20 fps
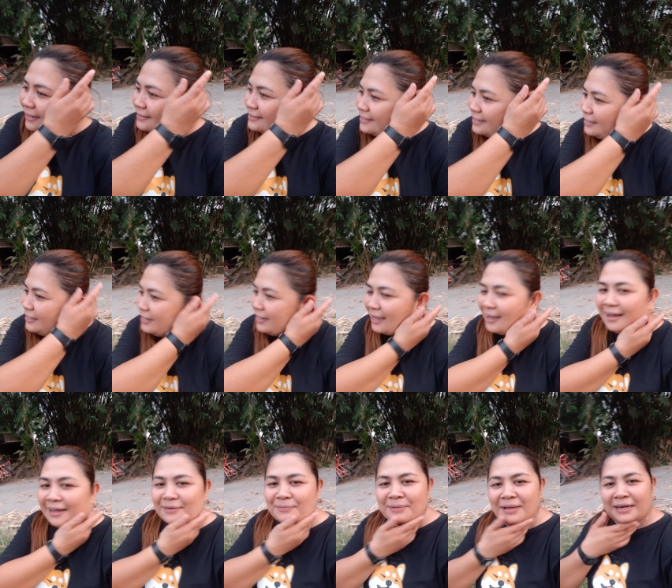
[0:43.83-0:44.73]

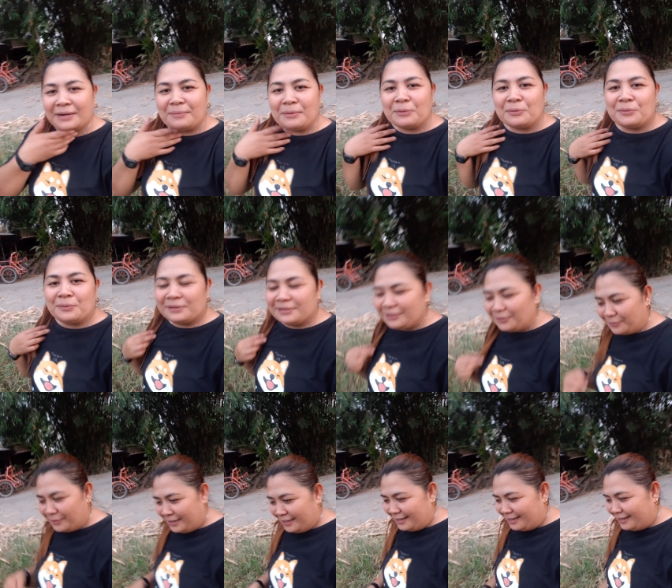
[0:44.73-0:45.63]
sandiyahan, Mayara ara ako nga
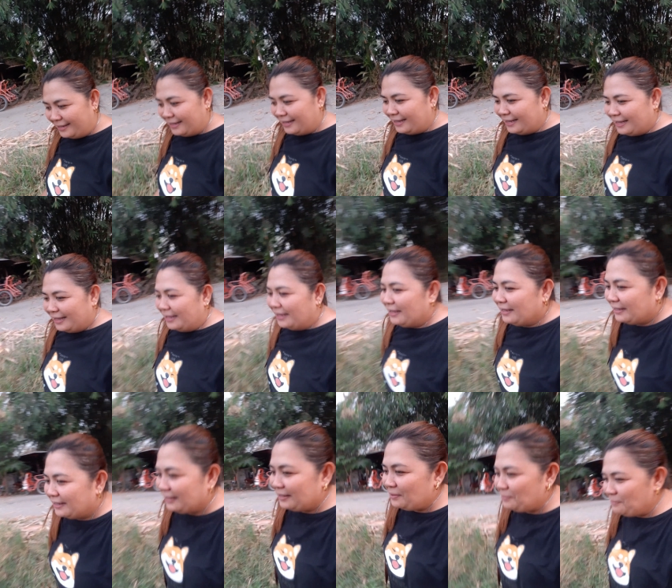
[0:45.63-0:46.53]
drawing nga,
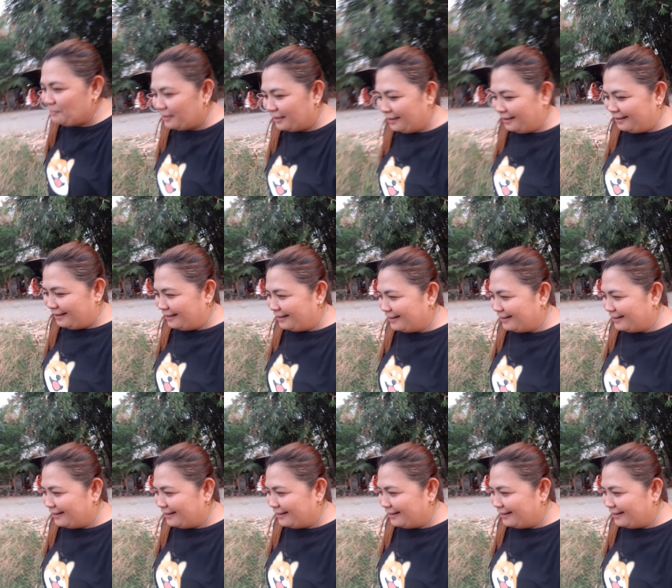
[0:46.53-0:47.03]
mga,